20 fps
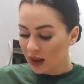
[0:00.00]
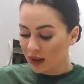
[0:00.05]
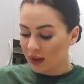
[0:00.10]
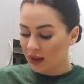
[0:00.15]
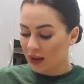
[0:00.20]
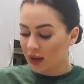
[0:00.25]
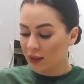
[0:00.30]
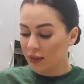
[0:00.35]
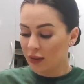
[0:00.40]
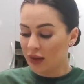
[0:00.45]

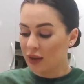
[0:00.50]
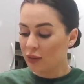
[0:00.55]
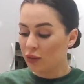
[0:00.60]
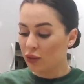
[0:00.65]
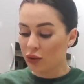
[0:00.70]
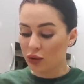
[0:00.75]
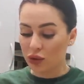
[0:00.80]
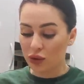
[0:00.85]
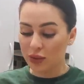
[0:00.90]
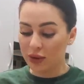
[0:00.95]
И мы
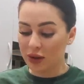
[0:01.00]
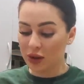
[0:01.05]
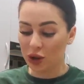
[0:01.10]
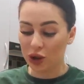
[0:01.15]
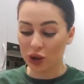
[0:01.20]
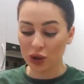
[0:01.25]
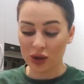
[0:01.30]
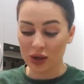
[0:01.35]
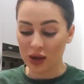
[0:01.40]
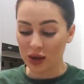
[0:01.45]
ему грубо
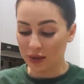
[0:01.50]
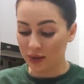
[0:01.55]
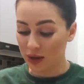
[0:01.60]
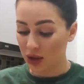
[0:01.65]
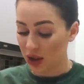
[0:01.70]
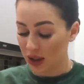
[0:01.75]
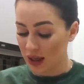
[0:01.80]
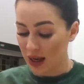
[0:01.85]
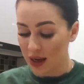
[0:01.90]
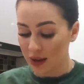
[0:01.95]
ничего не
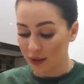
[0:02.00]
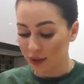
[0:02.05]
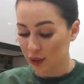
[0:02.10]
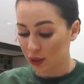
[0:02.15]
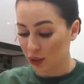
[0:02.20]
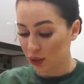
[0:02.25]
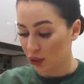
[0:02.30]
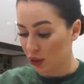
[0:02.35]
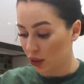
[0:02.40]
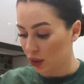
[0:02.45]
отвечали,
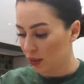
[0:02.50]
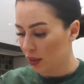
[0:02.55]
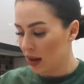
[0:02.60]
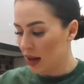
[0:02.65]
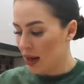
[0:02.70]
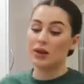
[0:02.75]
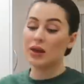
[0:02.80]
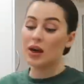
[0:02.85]
все норм.